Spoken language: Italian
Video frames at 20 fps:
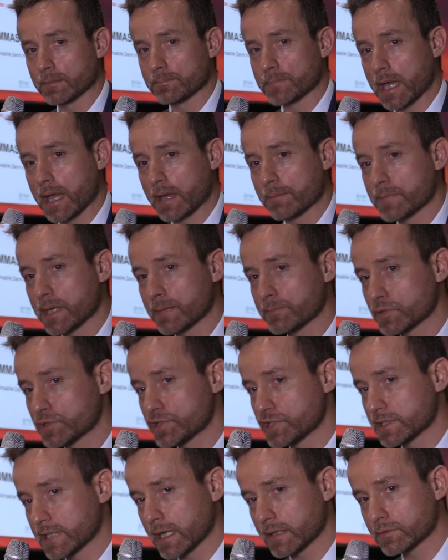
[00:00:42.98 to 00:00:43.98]
Abbiamo
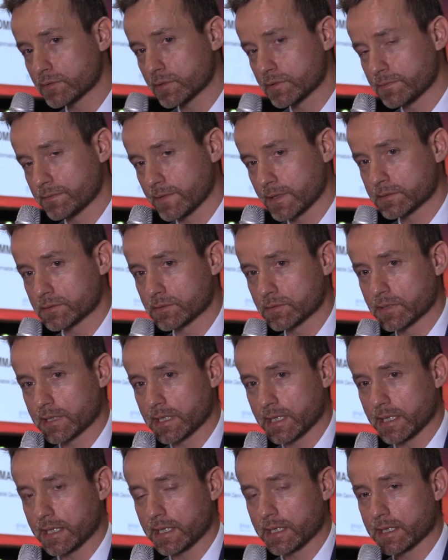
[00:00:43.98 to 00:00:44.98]
citato il fatto
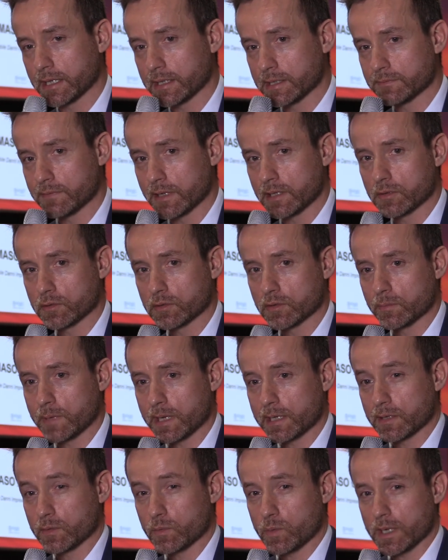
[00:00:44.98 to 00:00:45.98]
che a livello
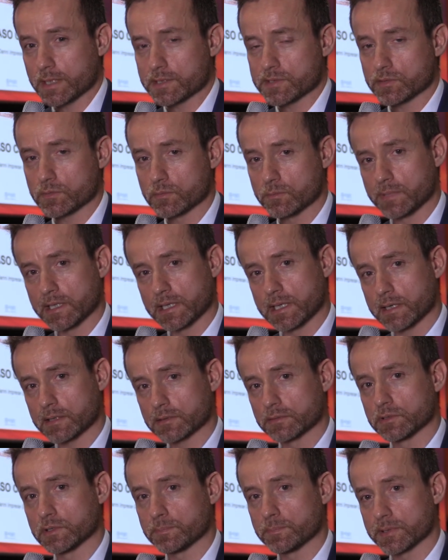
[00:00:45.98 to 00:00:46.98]
globale quasi un
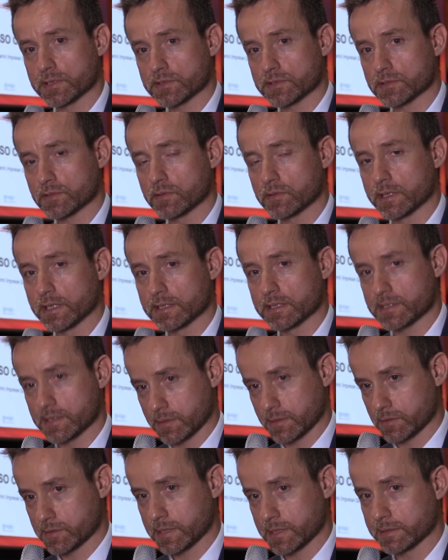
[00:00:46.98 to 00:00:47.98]
miliardo di persone
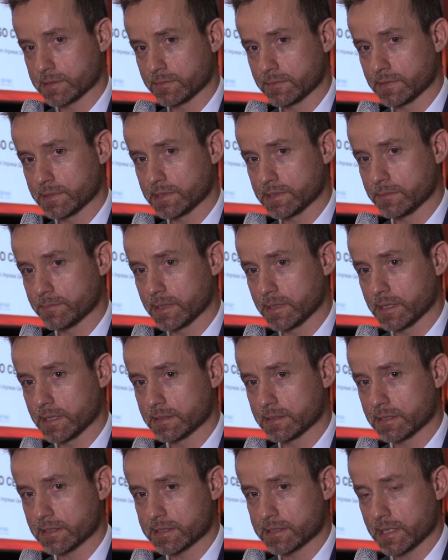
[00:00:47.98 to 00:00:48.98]
siano state
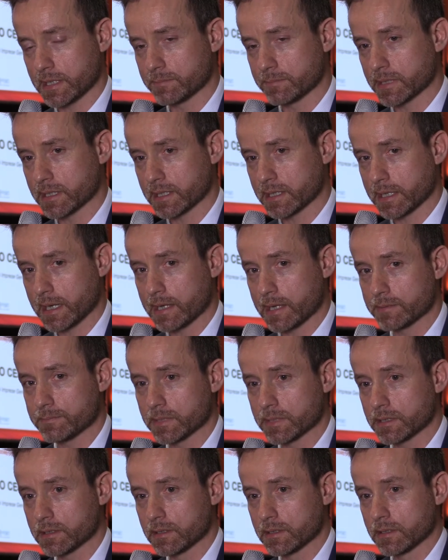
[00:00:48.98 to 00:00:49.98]
vittime del
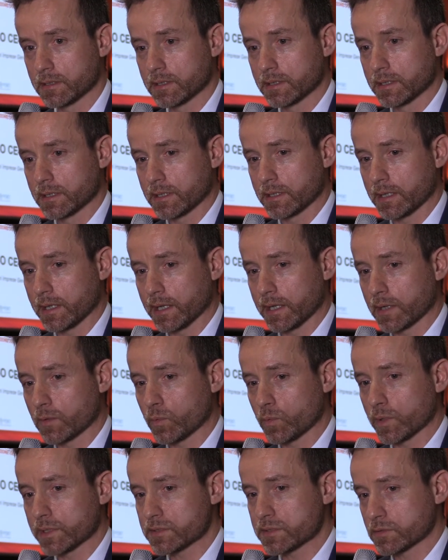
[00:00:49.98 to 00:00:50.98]
cybercrime e
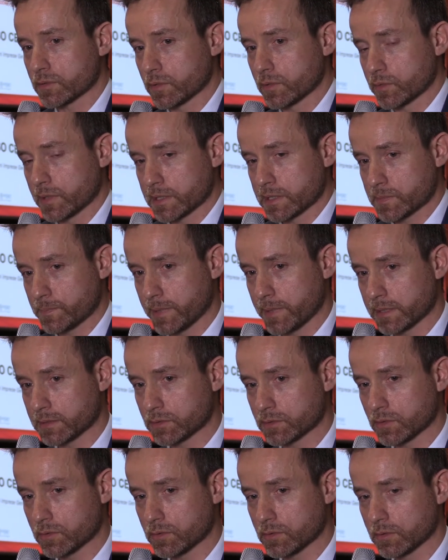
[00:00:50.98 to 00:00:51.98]
questo è un
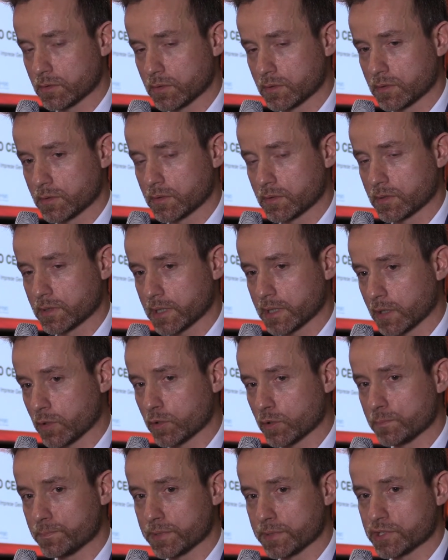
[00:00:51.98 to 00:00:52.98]
aspetto che
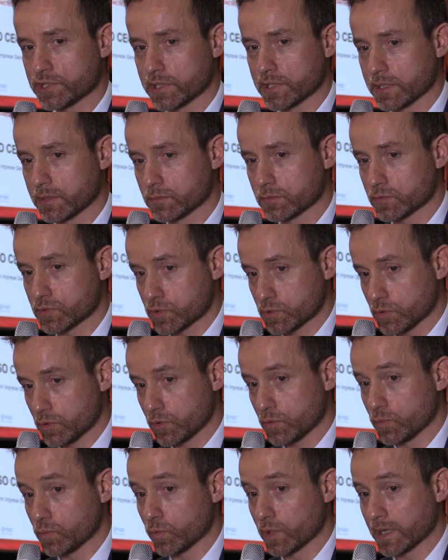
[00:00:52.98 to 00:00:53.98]
colpisce non
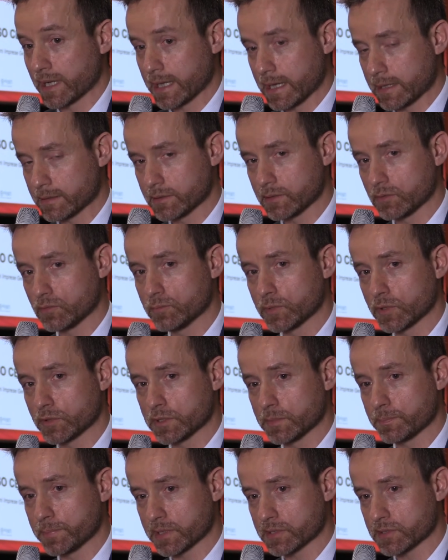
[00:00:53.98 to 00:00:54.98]
solo un grande numero
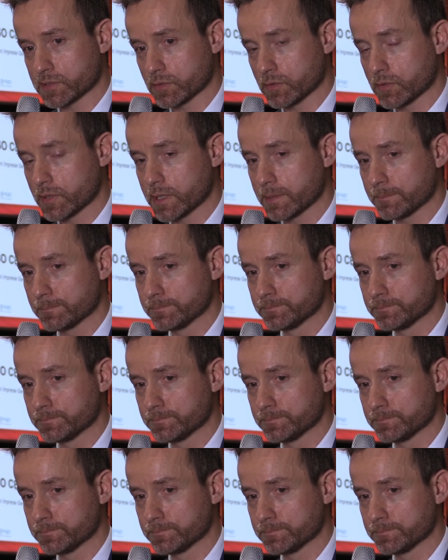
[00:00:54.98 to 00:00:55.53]
di persone,